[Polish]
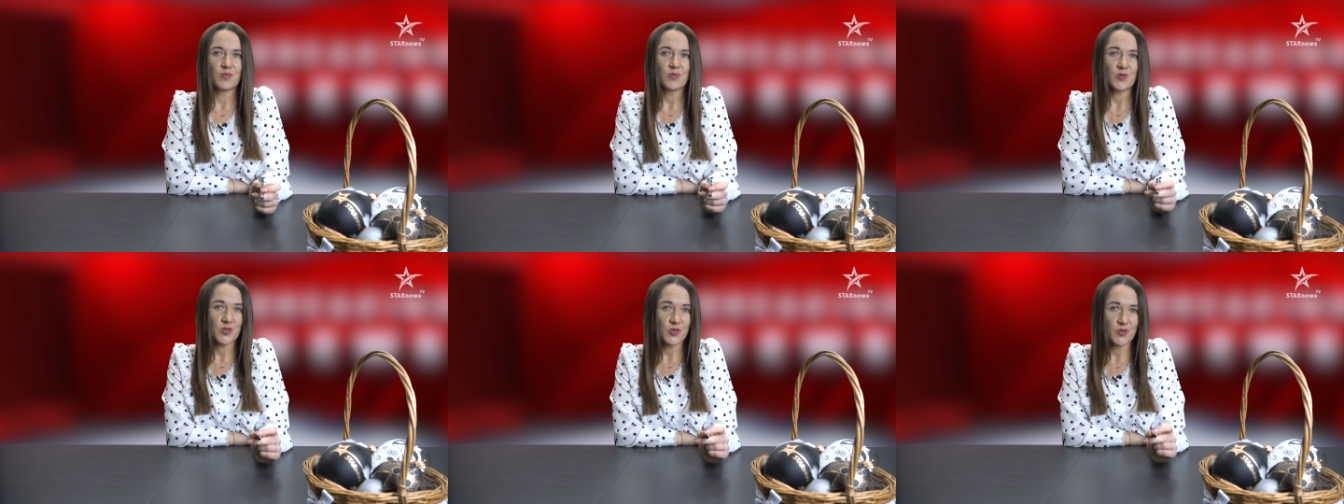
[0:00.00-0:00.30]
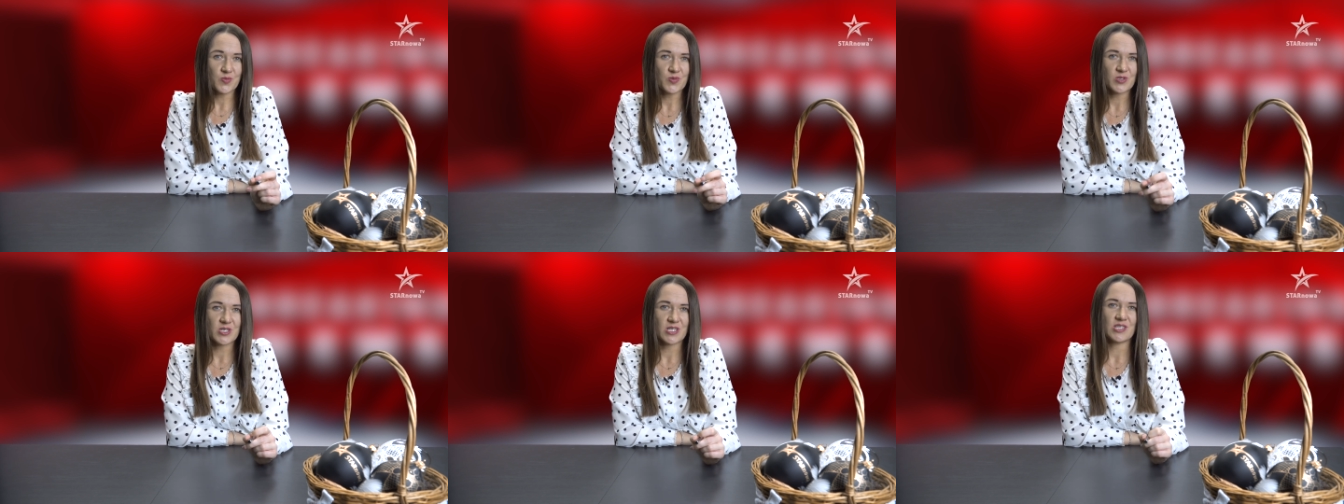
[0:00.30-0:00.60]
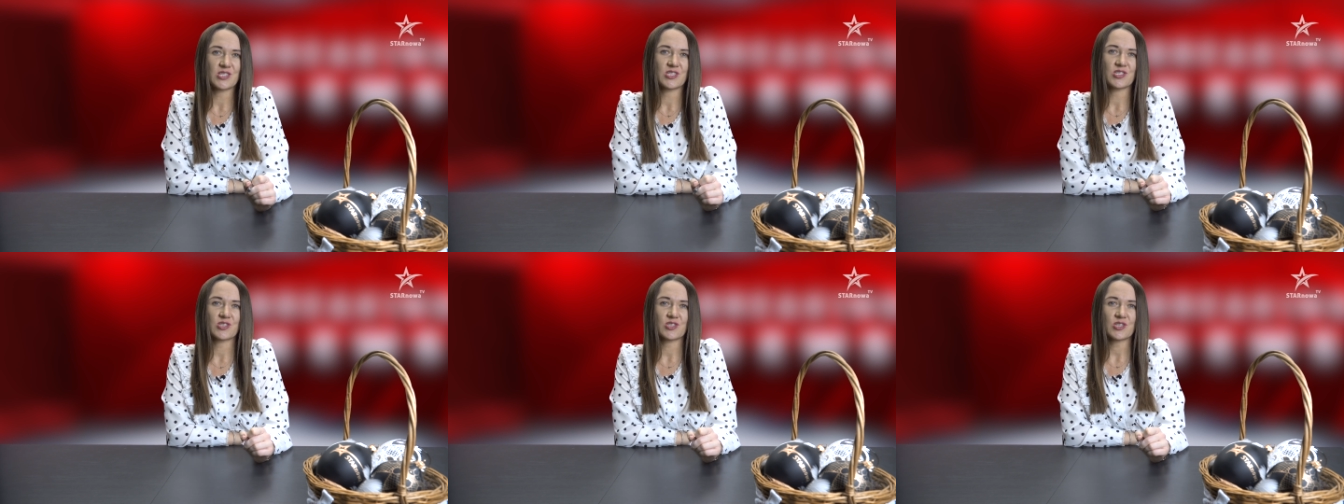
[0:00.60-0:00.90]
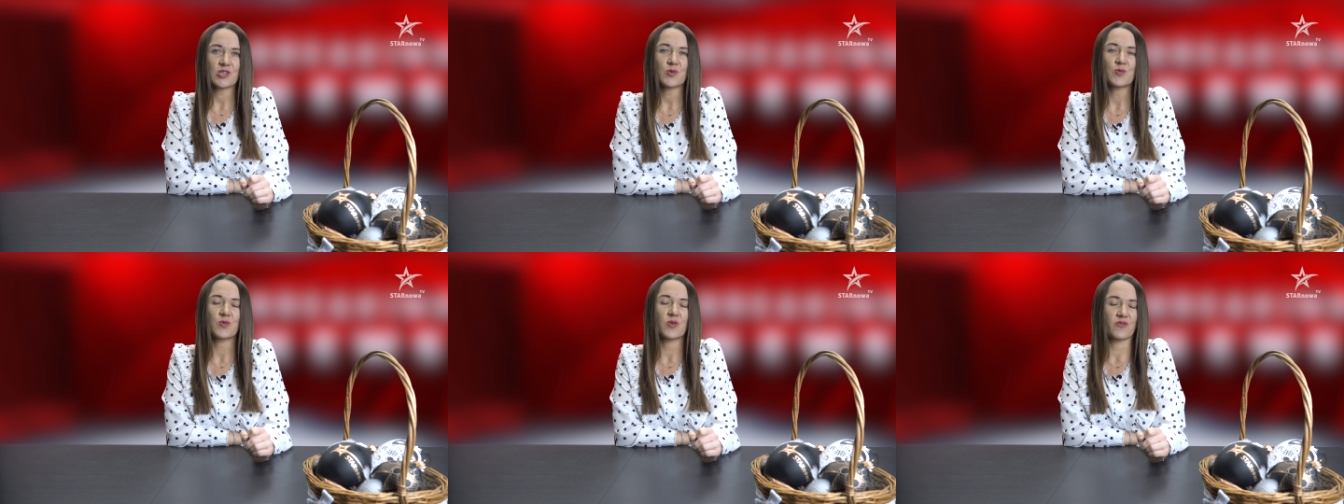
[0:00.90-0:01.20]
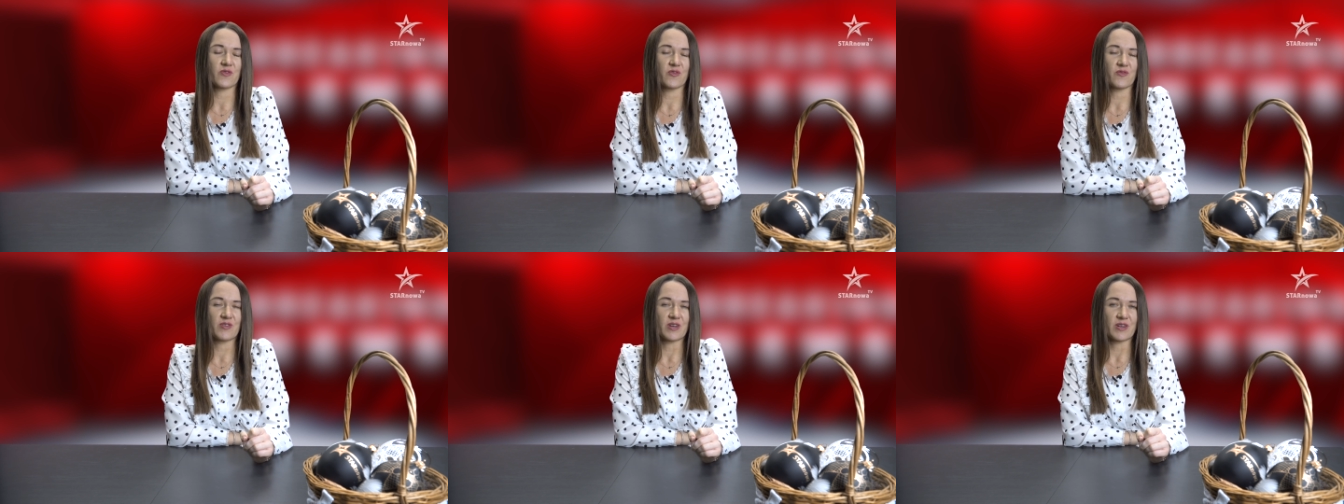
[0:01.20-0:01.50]
muszą przejść
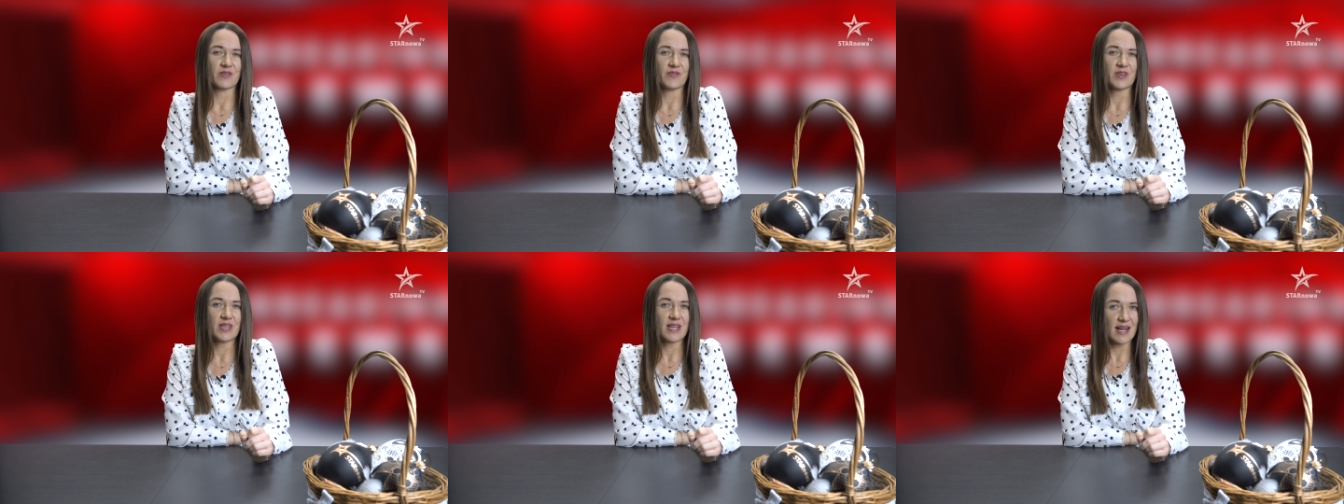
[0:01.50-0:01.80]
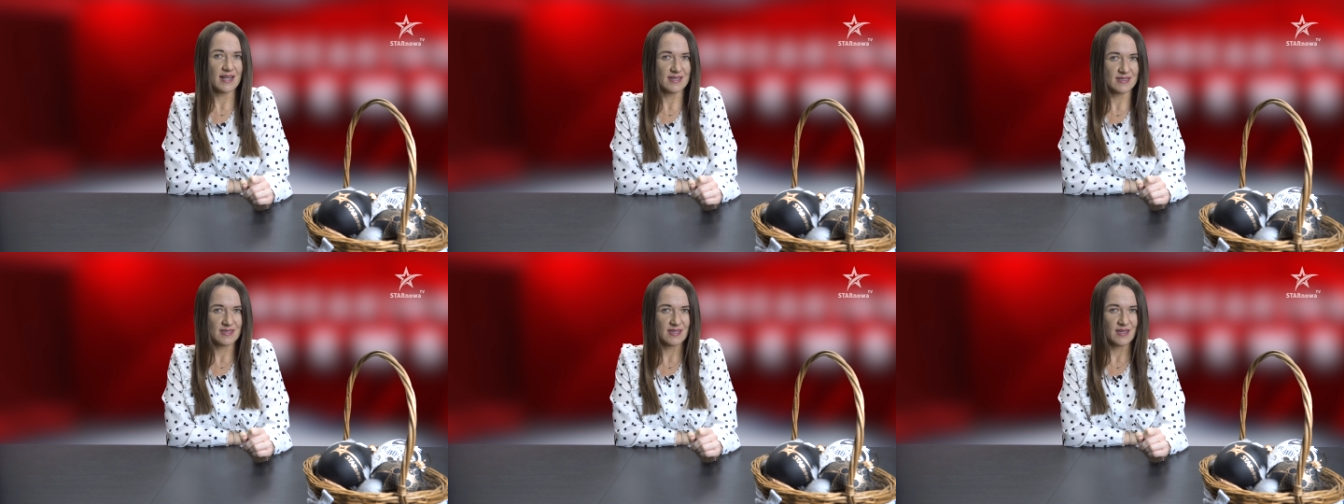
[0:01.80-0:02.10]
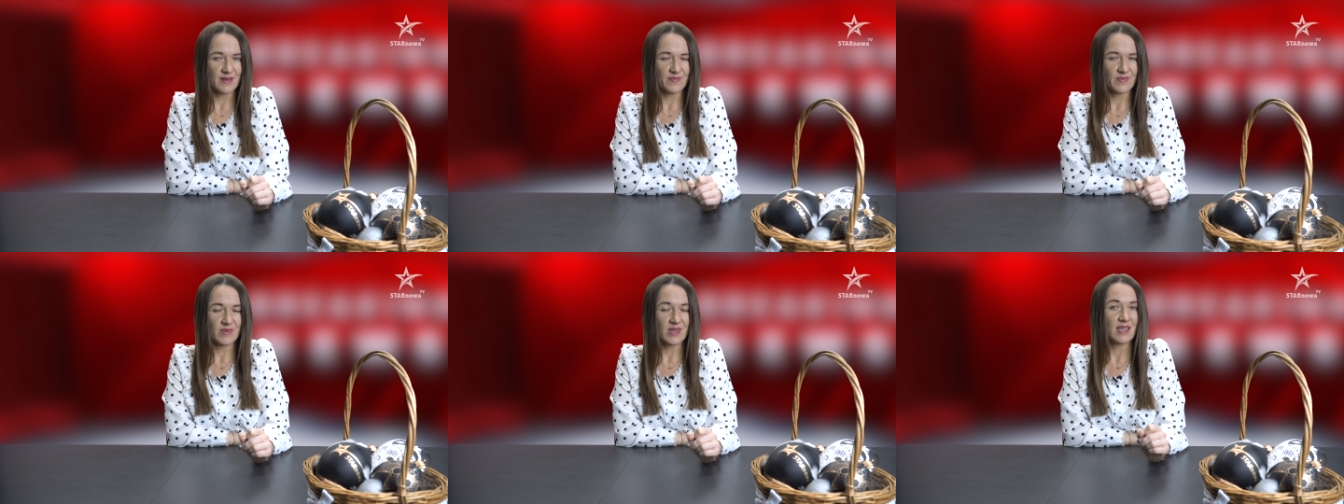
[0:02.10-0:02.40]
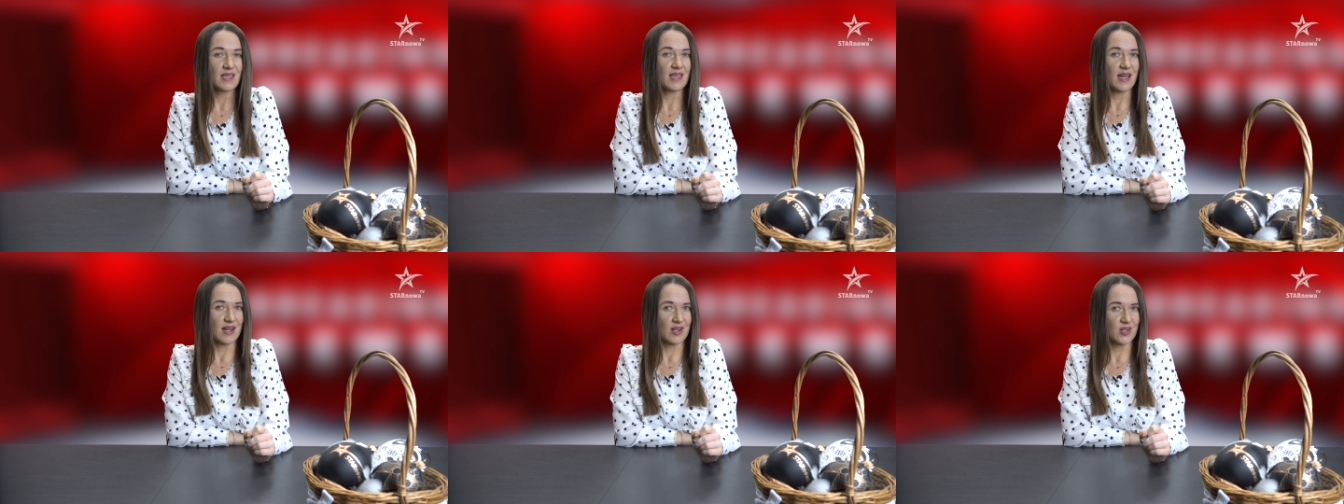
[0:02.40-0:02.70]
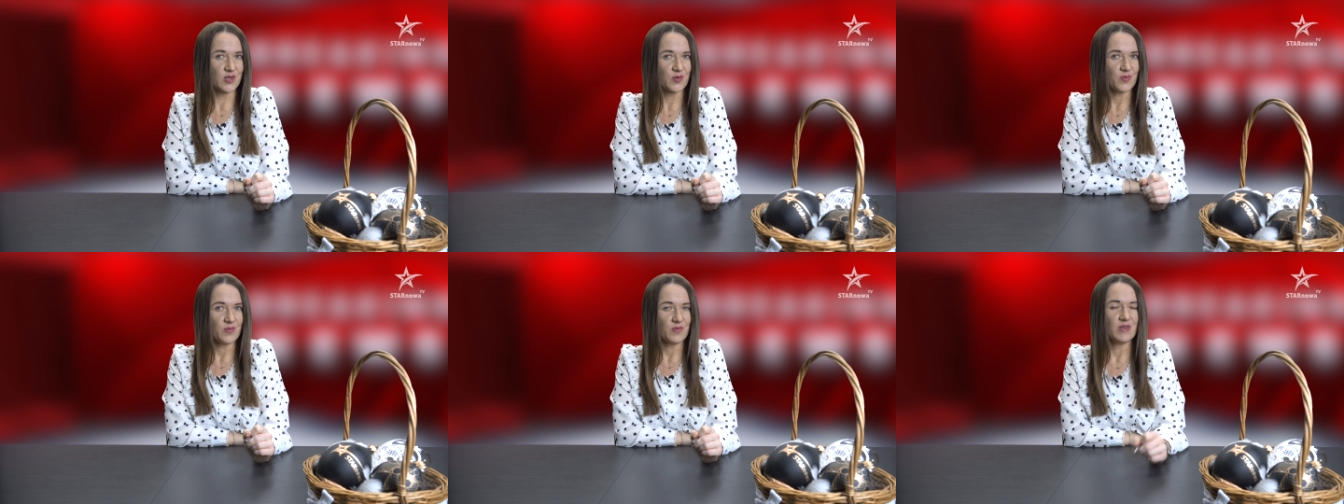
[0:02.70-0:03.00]
szczegółową weryfikację.
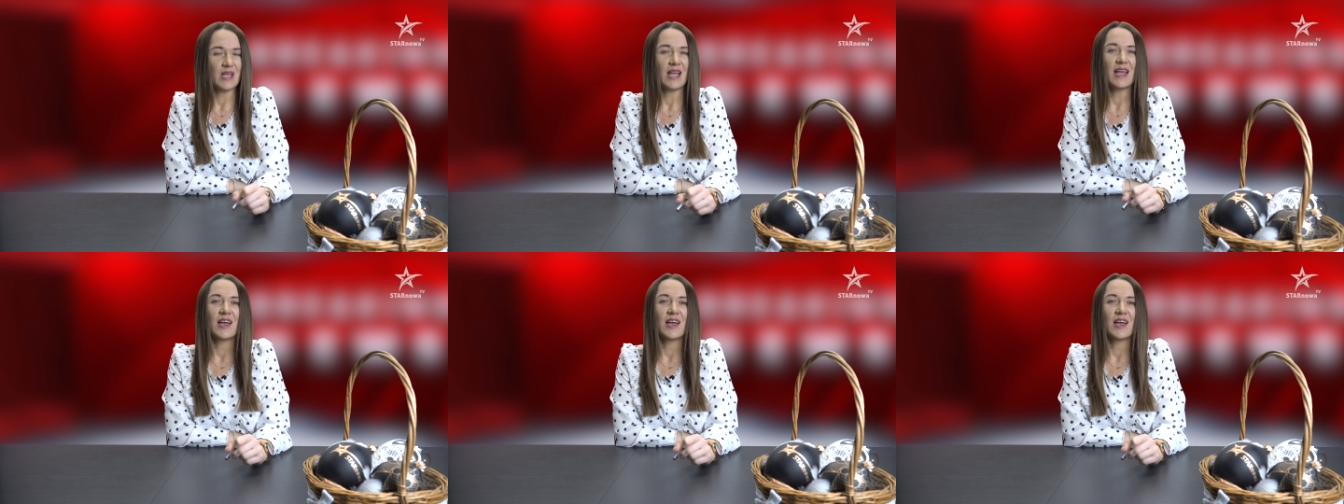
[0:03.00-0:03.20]
Jaką?